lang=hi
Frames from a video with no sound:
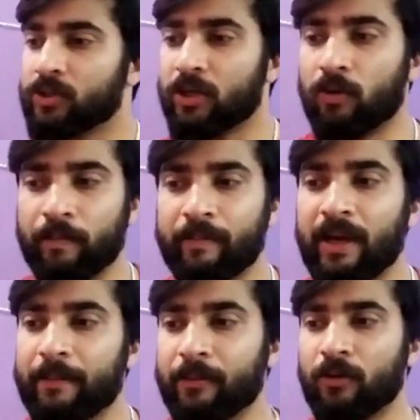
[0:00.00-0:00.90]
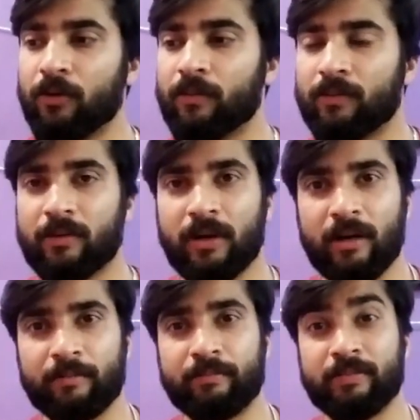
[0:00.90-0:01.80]
तो चलो मैं आपको
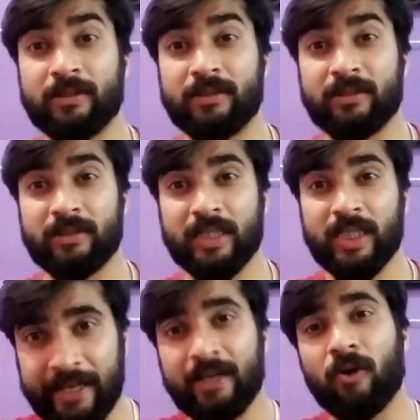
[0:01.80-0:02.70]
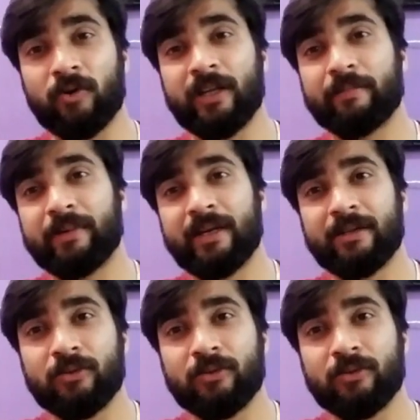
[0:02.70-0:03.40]
अब तीन काउंटिंग पे